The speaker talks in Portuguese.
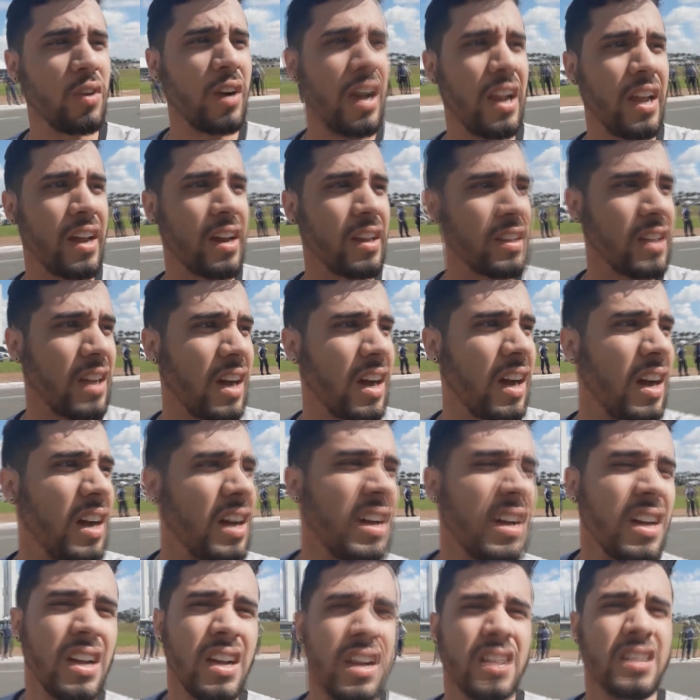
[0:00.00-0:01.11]
galera tá
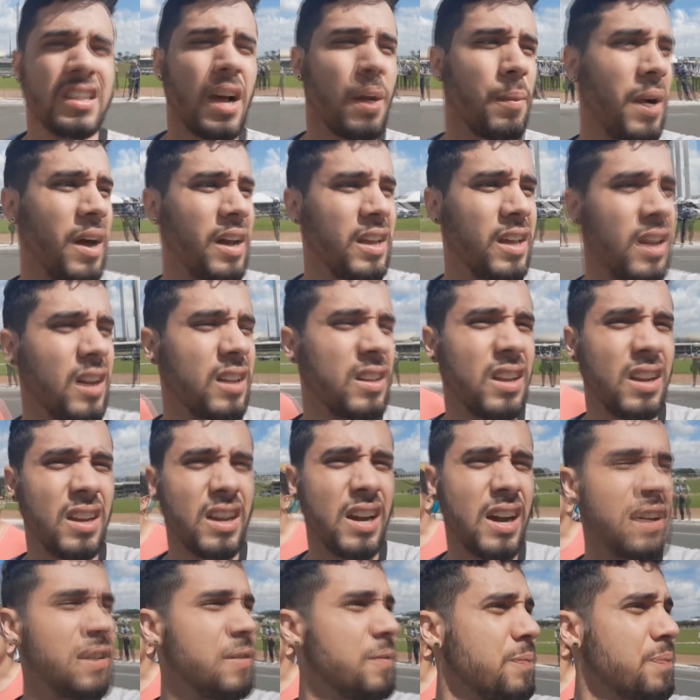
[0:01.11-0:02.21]
tá maneira, tá
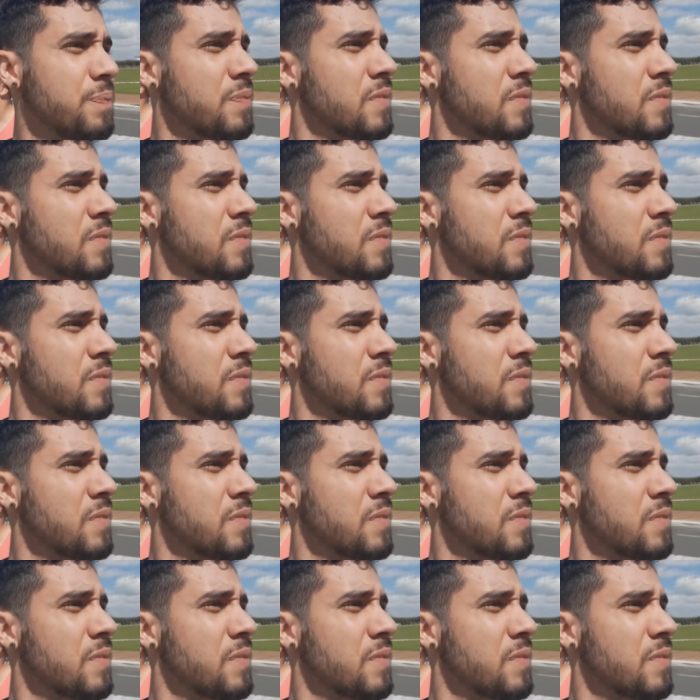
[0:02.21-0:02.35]
ligado?